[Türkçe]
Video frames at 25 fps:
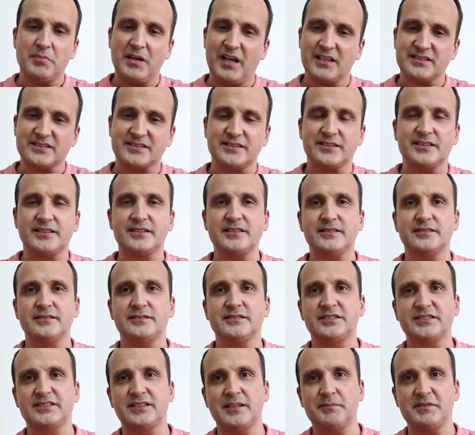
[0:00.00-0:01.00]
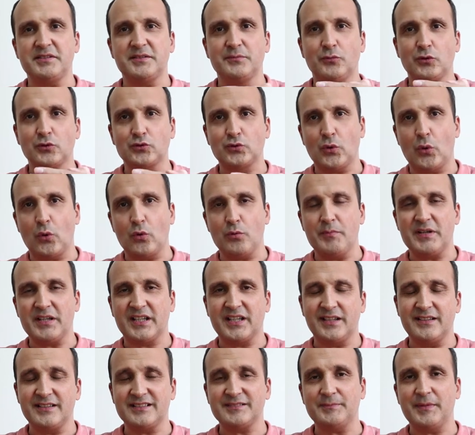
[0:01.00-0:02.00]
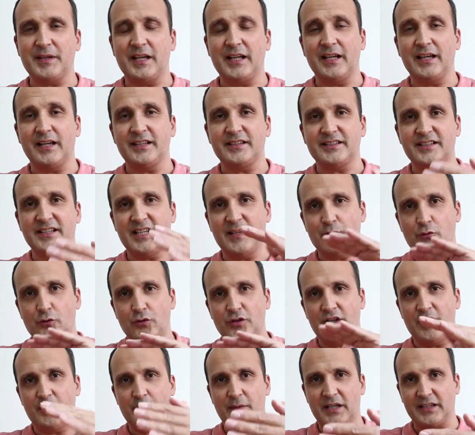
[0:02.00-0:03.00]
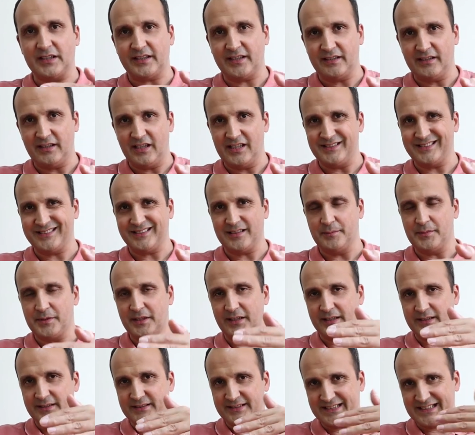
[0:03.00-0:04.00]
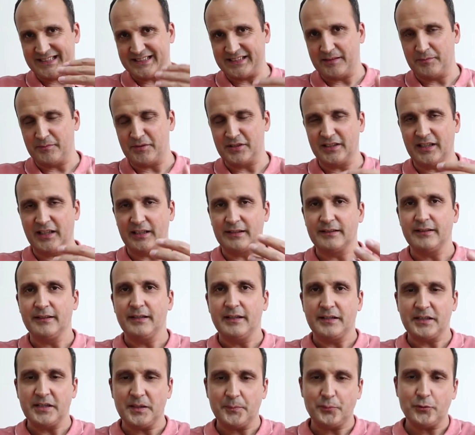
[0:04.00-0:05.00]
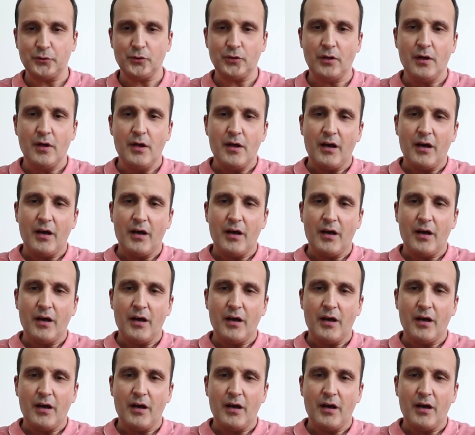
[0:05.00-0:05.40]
bazıları işte bir motorlu mekanizmayla işte hem öne hem arkaya aynı kamera sisteminden yapıyor.